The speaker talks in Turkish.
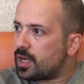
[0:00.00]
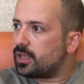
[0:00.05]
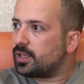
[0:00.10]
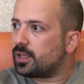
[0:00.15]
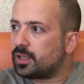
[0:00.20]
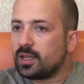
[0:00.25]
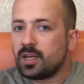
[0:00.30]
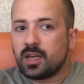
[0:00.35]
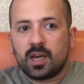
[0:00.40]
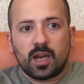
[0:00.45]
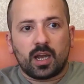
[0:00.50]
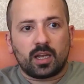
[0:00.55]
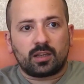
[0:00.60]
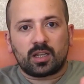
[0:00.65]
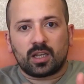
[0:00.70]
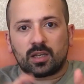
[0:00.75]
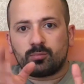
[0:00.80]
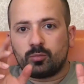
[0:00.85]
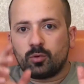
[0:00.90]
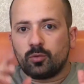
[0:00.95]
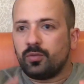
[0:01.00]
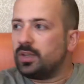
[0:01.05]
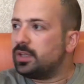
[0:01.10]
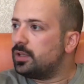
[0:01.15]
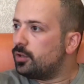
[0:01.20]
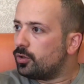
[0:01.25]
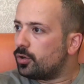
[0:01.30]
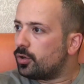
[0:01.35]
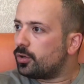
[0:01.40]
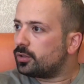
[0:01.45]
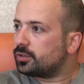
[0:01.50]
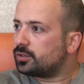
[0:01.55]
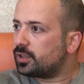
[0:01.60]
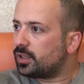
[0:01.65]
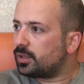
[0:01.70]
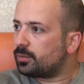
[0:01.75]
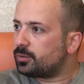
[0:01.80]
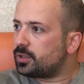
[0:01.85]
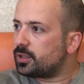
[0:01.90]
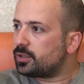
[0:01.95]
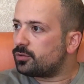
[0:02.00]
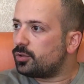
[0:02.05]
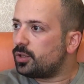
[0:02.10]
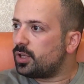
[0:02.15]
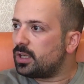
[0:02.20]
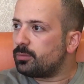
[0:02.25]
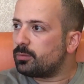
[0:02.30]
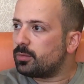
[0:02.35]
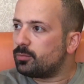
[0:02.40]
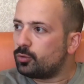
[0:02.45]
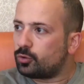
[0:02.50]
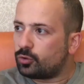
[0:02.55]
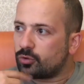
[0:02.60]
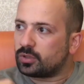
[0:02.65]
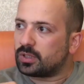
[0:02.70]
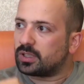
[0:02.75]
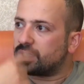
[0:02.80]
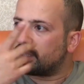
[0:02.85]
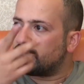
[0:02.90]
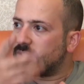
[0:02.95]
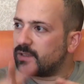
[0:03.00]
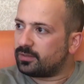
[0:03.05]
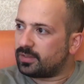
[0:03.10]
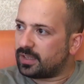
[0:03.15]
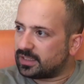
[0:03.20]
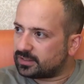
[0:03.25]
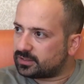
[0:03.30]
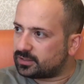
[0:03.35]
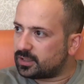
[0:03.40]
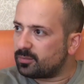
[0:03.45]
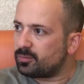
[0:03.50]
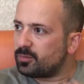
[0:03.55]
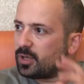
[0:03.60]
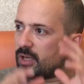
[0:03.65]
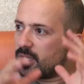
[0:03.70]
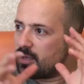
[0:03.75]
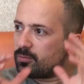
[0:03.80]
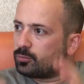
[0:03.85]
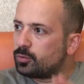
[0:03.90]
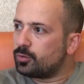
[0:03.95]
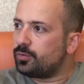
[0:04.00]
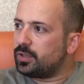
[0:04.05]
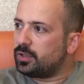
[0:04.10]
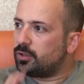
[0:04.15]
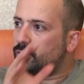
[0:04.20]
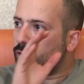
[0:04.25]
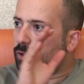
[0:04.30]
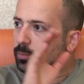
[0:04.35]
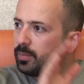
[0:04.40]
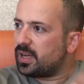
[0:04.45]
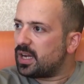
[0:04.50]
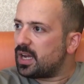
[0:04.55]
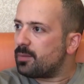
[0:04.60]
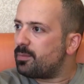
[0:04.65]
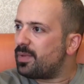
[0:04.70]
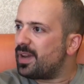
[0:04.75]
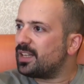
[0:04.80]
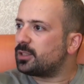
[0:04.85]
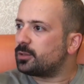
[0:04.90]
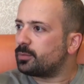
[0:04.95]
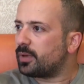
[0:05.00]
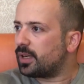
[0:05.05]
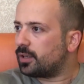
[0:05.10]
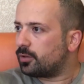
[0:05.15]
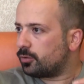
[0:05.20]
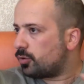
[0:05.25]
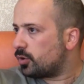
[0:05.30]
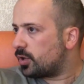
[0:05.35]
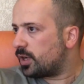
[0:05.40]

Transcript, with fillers: Aynen. Hatta bu video sana bir şey söyleyeyim mi? Bütün dataları versem bu video baya benchmark olur.